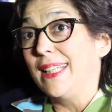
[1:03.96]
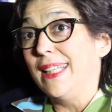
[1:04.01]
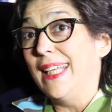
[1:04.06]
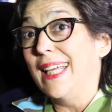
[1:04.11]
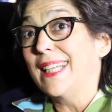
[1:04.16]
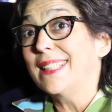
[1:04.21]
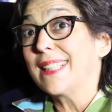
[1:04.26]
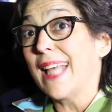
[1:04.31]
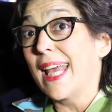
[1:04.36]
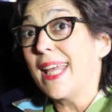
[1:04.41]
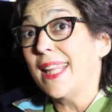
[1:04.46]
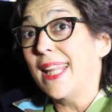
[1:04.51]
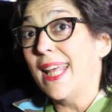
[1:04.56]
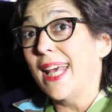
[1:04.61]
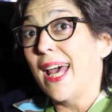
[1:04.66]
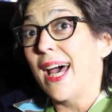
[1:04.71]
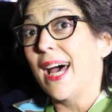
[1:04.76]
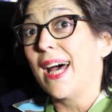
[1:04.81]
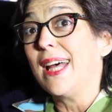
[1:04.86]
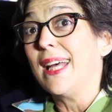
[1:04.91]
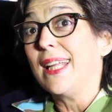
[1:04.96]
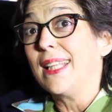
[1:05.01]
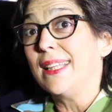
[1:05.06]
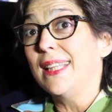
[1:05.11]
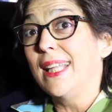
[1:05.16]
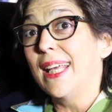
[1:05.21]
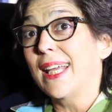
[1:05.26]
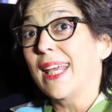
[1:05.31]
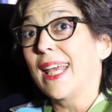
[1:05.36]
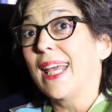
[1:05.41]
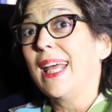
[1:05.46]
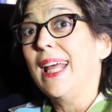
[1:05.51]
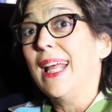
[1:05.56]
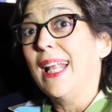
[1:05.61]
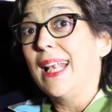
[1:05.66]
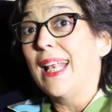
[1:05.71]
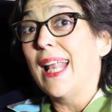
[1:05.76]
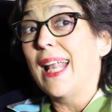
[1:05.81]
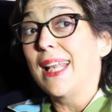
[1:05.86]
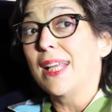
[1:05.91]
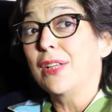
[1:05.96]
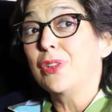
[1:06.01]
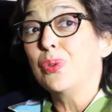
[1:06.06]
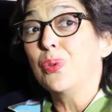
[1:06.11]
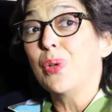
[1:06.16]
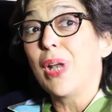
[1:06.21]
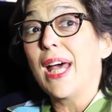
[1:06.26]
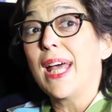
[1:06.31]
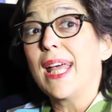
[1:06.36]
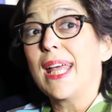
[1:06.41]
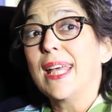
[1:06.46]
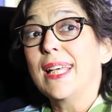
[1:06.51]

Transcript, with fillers: y, esa idea de que la lectura